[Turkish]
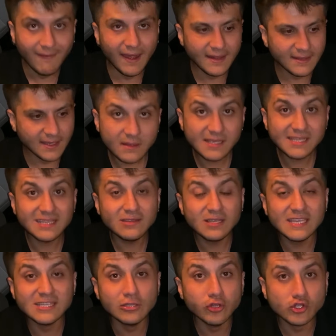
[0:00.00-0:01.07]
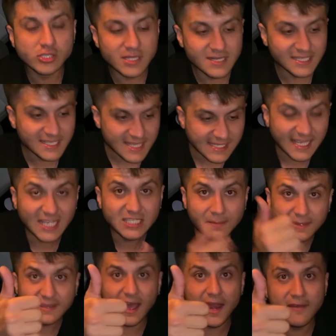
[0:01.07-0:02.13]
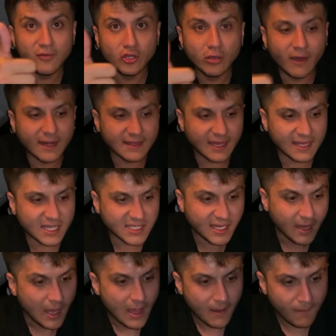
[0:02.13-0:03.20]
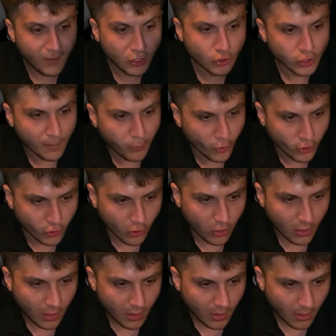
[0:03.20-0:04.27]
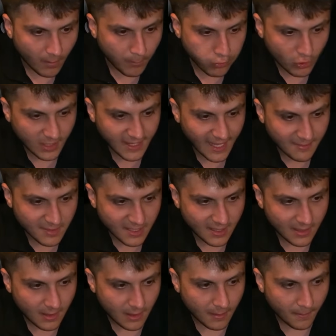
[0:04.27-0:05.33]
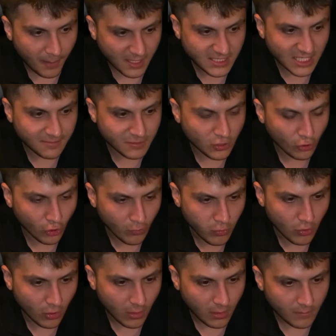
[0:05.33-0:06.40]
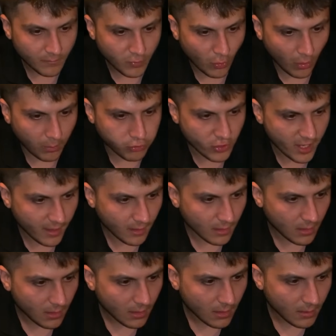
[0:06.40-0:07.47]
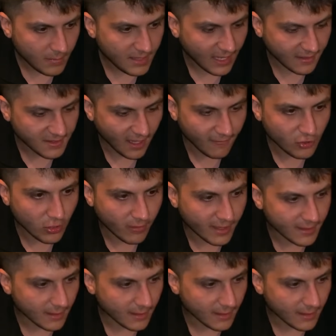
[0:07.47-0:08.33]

vardı. Gizli, gizli dosyaların içinde sadece bir tane video vardı arkadaşlar. Videoda buydu. Bu kadar mı? Başka hiçbir şey yok mu? Bu, o, bu ne? Bir tane daha video var.